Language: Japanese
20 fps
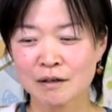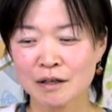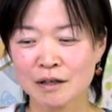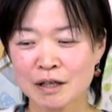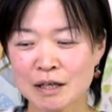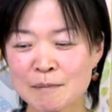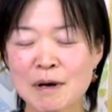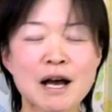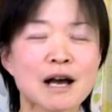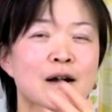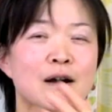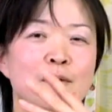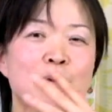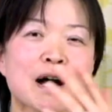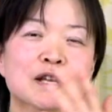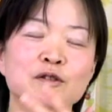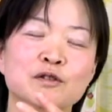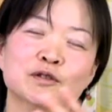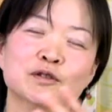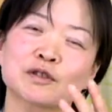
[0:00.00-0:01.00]
今
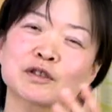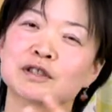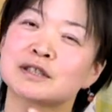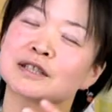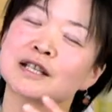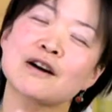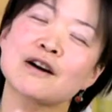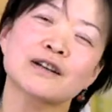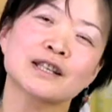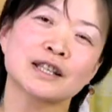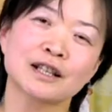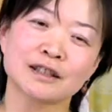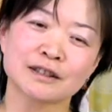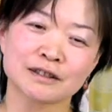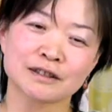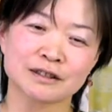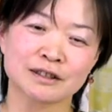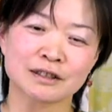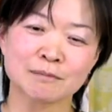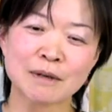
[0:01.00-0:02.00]
はちょっと違う気が
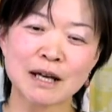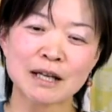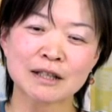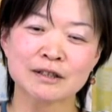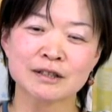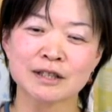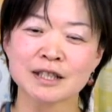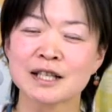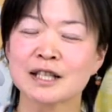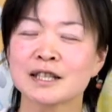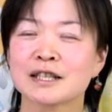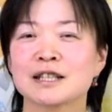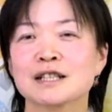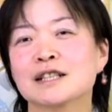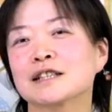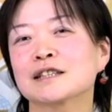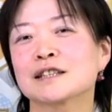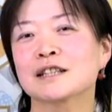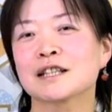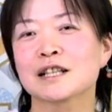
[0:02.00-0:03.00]
するまあ次がな
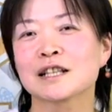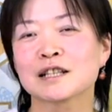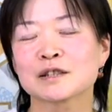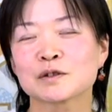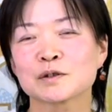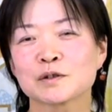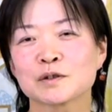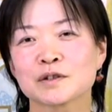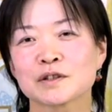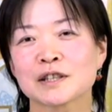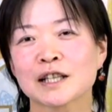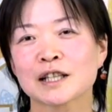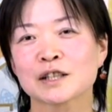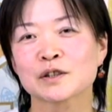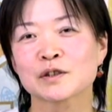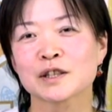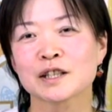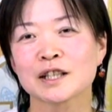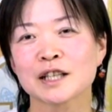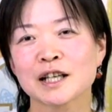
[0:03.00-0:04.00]
かったらそうだけ
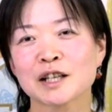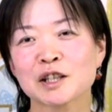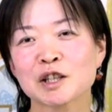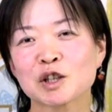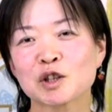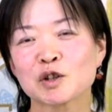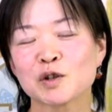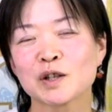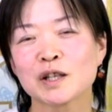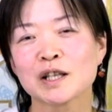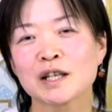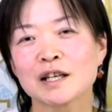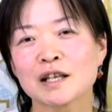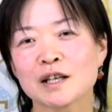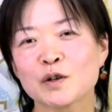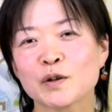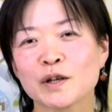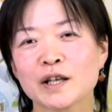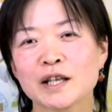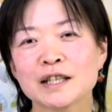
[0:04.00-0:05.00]
それだけの
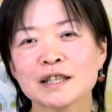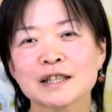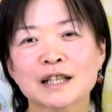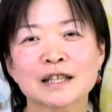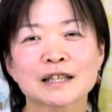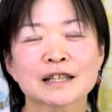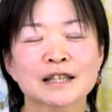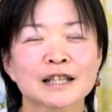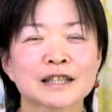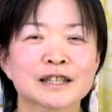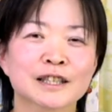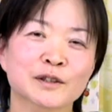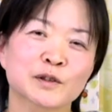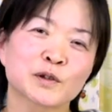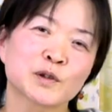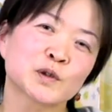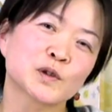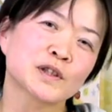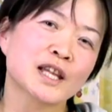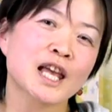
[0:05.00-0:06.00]
ご縁だったって
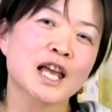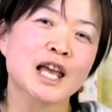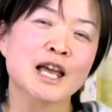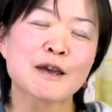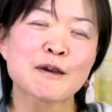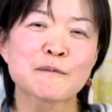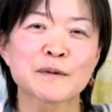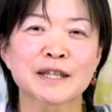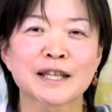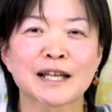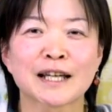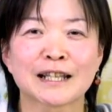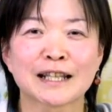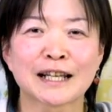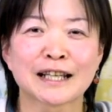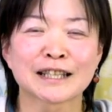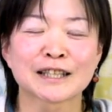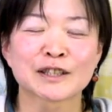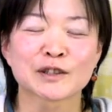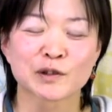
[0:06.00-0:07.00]
ことでみたい
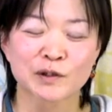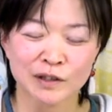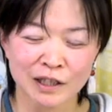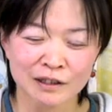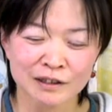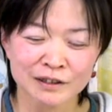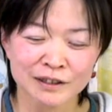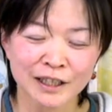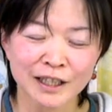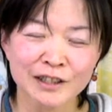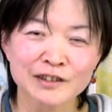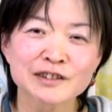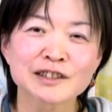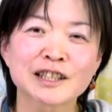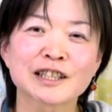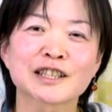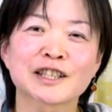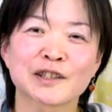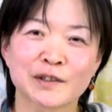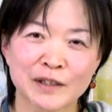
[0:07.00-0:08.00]
な人たくさんいるん
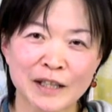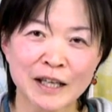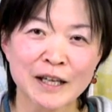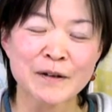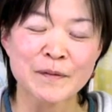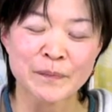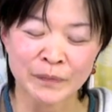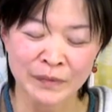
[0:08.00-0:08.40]
ですけどね